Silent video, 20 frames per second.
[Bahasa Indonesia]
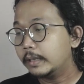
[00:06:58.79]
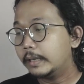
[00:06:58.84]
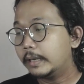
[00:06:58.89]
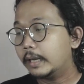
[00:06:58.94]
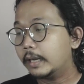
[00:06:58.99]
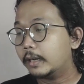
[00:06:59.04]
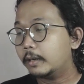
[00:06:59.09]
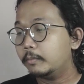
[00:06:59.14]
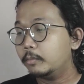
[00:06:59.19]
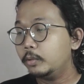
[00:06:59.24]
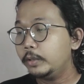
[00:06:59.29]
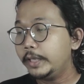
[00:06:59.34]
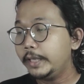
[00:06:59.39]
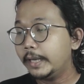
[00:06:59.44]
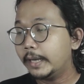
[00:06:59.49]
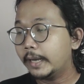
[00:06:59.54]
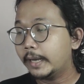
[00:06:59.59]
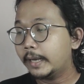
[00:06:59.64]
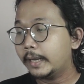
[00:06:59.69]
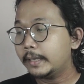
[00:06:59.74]
Nah,
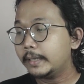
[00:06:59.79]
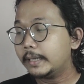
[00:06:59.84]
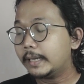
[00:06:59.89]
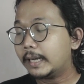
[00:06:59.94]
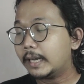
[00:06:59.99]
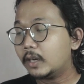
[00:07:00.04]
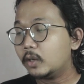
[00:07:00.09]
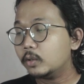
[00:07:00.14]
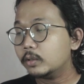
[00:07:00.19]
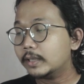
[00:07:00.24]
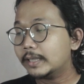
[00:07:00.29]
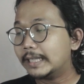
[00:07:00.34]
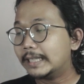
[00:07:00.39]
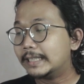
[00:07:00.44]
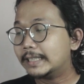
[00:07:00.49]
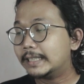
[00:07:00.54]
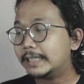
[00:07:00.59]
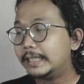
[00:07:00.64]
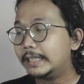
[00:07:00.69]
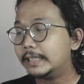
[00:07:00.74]
kemudian kalau
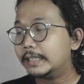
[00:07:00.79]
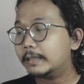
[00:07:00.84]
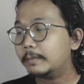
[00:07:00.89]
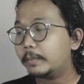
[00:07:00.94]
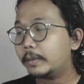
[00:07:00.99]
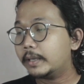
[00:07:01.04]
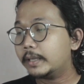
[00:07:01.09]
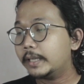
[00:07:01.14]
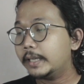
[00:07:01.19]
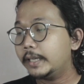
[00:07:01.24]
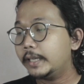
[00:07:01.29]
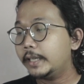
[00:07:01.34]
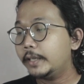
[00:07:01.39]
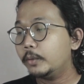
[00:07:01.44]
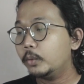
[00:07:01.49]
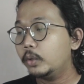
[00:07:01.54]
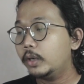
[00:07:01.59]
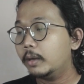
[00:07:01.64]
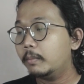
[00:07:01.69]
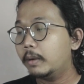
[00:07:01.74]
testing seperti ini
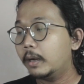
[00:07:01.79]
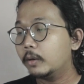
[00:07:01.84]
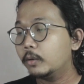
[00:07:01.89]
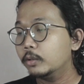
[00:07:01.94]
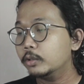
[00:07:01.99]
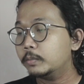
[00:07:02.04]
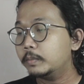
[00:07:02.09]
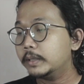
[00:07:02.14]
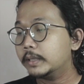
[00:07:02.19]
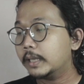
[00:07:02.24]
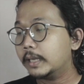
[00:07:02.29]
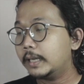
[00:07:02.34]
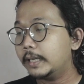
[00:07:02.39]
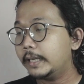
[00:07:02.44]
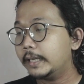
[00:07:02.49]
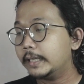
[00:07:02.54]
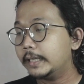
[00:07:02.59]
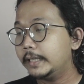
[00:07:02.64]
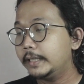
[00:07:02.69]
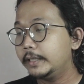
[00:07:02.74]
udah bagus, misalnya yang